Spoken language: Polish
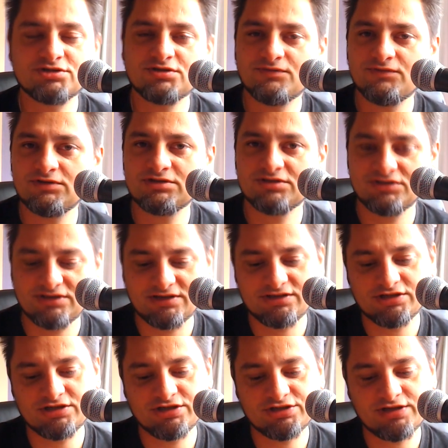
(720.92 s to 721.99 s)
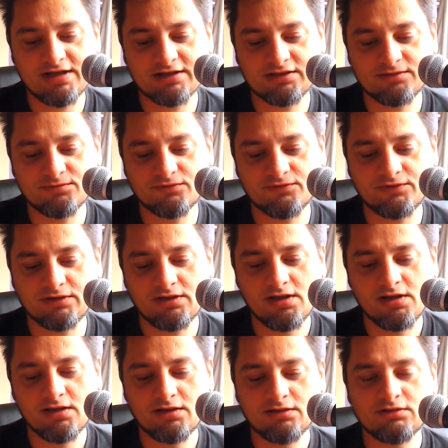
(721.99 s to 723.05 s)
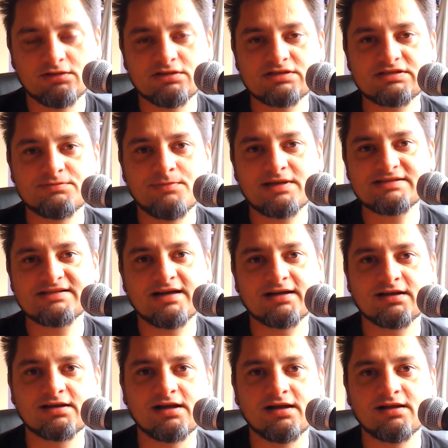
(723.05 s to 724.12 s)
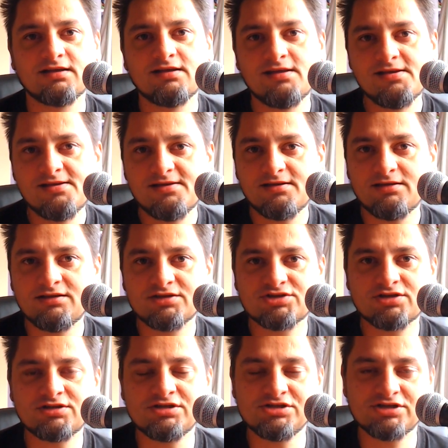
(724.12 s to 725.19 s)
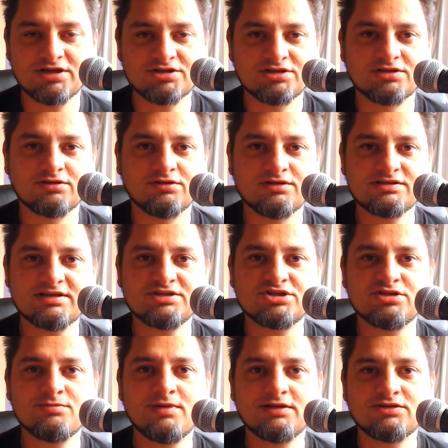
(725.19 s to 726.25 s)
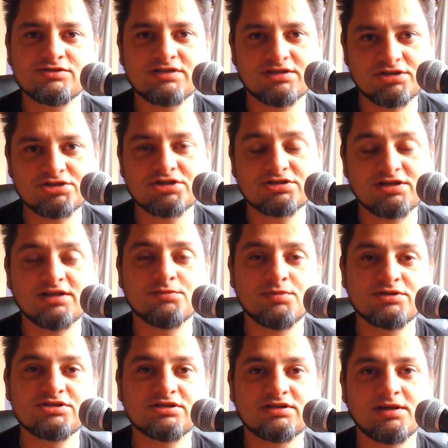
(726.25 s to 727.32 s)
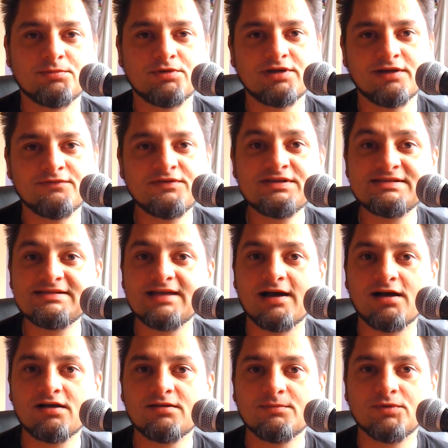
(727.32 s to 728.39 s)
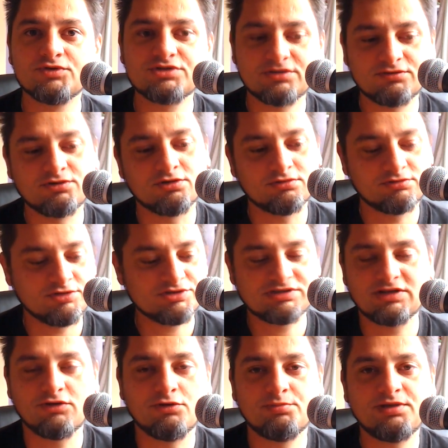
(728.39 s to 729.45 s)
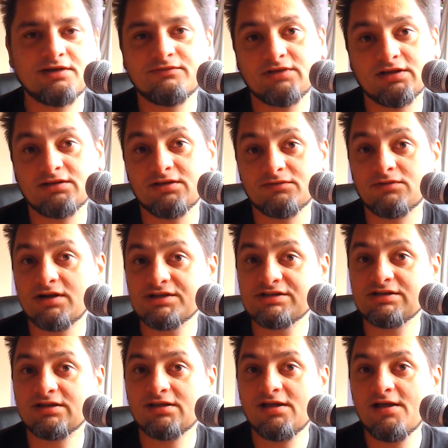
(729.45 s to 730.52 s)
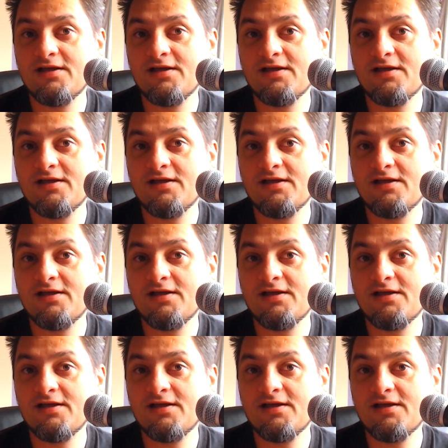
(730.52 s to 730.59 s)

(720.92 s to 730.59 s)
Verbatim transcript: rzeczywistość za 10 lat i mówi, to jest masakra. I jeżeli dzisiaj się tego nie zatrzyma, to za 10 lat będzie ta moja wizja. Może do, dostał objawienie właśnie